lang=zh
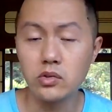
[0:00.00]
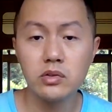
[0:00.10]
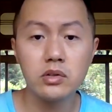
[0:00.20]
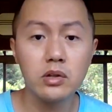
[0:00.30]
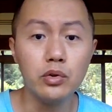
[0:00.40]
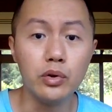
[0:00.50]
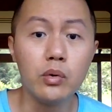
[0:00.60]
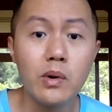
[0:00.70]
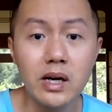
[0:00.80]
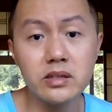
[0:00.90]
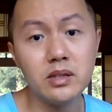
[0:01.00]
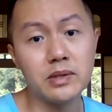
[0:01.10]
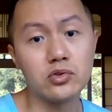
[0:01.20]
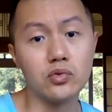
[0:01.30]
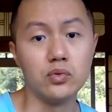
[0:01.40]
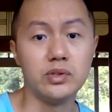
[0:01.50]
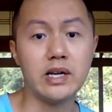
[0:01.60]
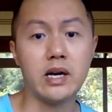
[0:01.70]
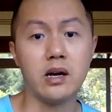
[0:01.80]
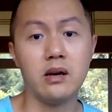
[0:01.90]
就是旅游旺季嘛，暑
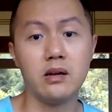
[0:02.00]
假，